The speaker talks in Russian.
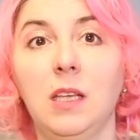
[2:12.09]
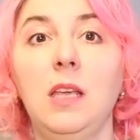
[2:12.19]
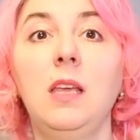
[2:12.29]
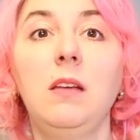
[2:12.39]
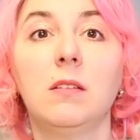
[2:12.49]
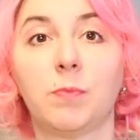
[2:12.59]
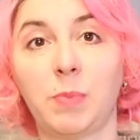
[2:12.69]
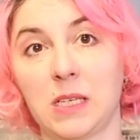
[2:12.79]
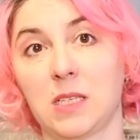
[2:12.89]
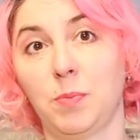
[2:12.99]
И, в
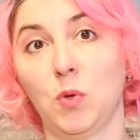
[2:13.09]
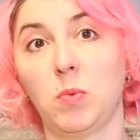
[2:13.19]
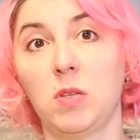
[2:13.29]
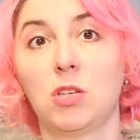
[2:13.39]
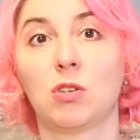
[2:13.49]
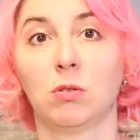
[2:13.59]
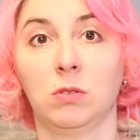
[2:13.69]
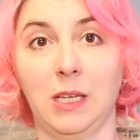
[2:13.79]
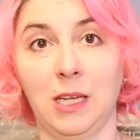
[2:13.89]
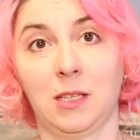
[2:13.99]
принципе, убедить,
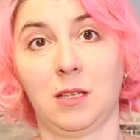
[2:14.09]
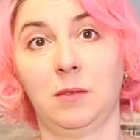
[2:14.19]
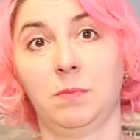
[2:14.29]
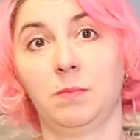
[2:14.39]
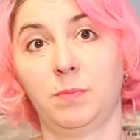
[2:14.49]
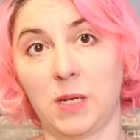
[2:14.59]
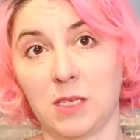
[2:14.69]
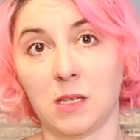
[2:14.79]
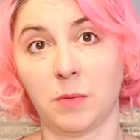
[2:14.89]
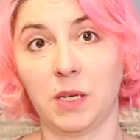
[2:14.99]
что это
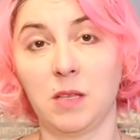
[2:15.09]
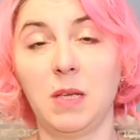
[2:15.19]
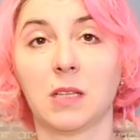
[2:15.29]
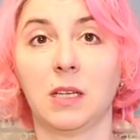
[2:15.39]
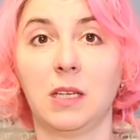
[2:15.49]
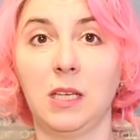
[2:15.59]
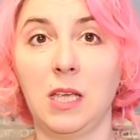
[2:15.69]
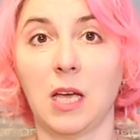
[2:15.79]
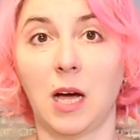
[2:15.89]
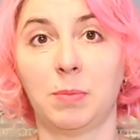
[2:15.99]
признак предмета
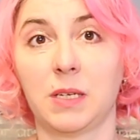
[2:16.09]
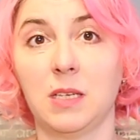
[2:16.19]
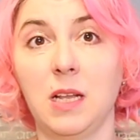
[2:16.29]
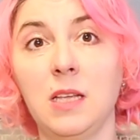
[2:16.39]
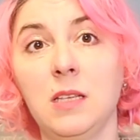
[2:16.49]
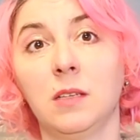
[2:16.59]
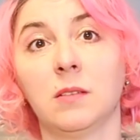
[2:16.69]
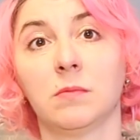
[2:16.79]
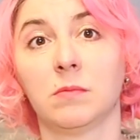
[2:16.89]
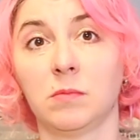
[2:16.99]
и
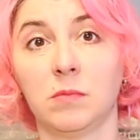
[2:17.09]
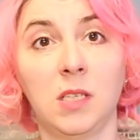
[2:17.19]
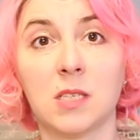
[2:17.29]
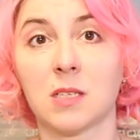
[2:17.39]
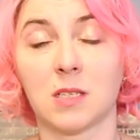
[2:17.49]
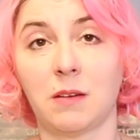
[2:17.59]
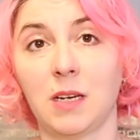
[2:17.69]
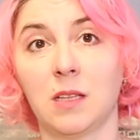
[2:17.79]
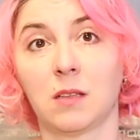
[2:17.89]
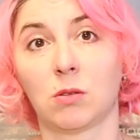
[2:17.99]
определение не
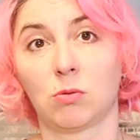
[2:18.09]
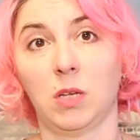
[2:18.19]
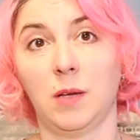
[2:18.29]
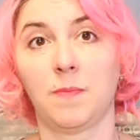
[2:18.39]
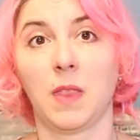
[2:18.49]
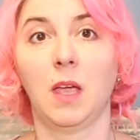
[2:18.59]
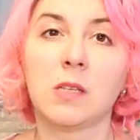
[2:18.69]
составляет труда